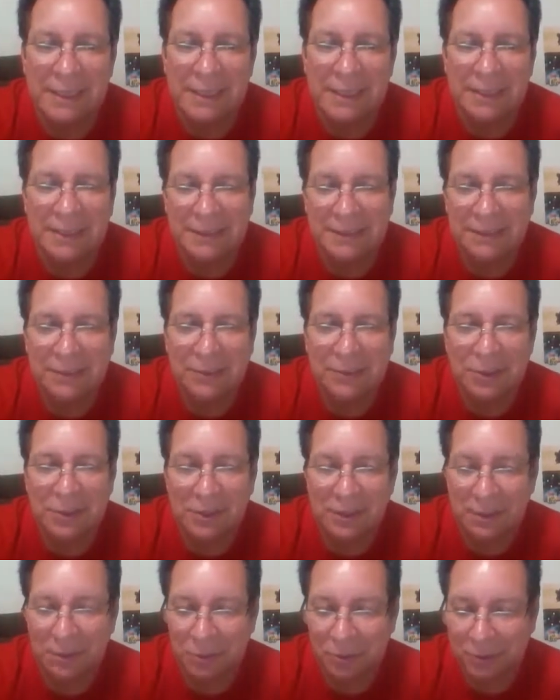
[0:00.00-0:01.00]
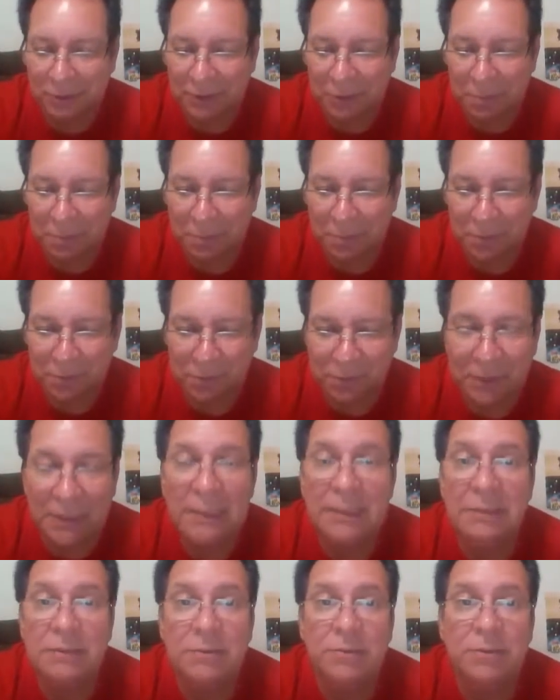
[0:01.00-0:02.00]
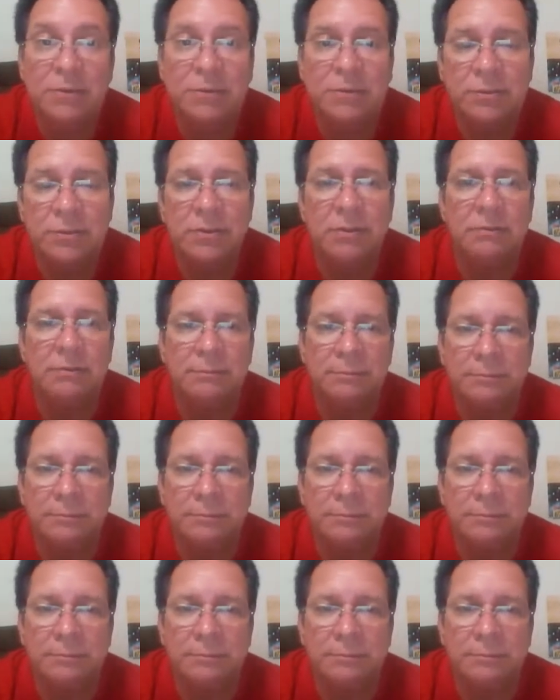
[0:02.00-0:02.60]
Essa história eu contei para o meu filho, ele ilustrou